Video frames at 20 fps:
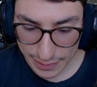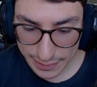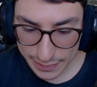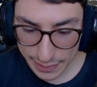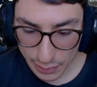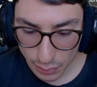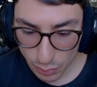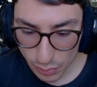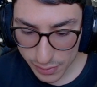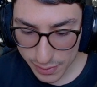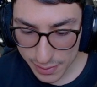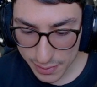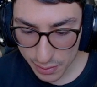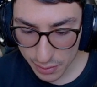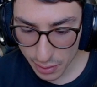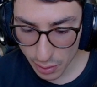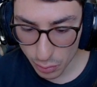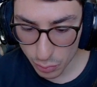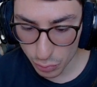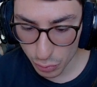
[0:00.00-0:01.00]
Tem um
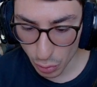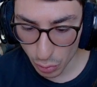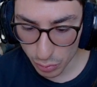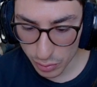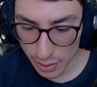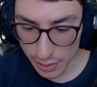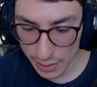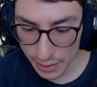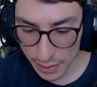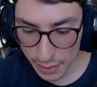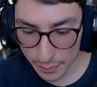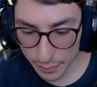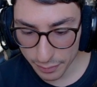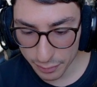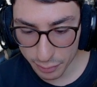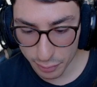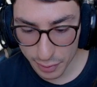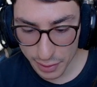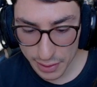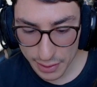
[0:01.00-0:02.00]
Seasonal Road ali
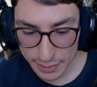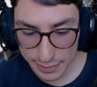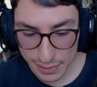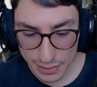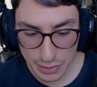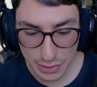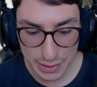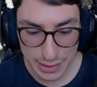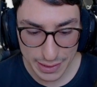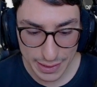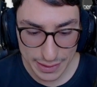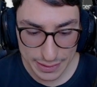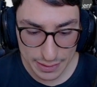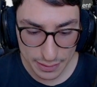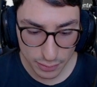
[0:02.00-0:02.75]
free na direita.